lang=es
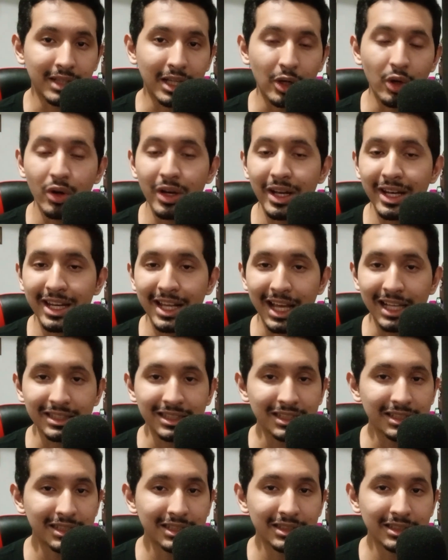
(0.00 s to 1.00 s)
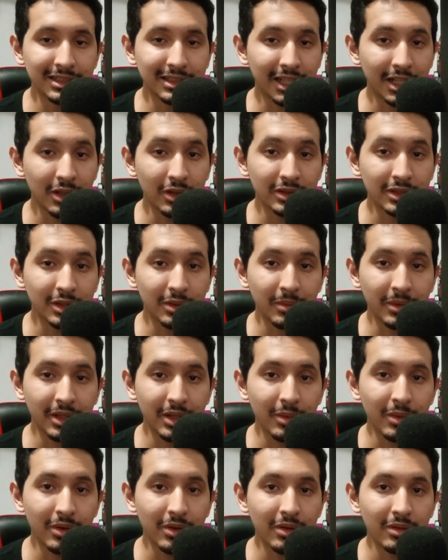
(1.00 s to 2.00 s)
el Lonely Assassins, creo, si no me
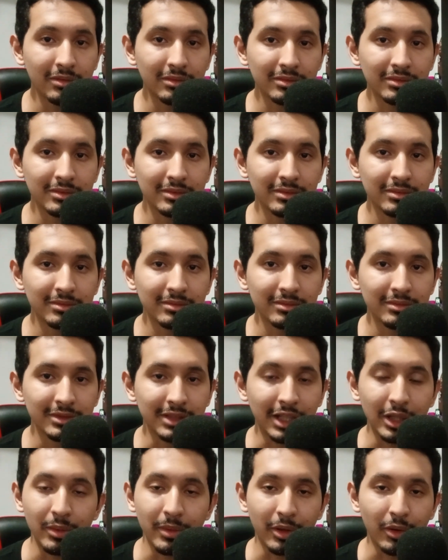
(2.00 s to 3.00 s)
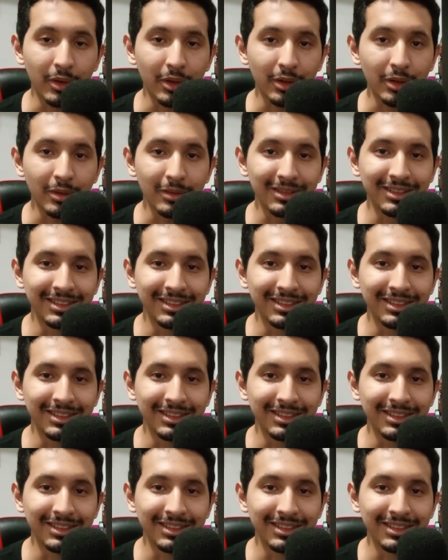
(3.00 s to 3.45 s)
equivoco, ya no me acuerdo,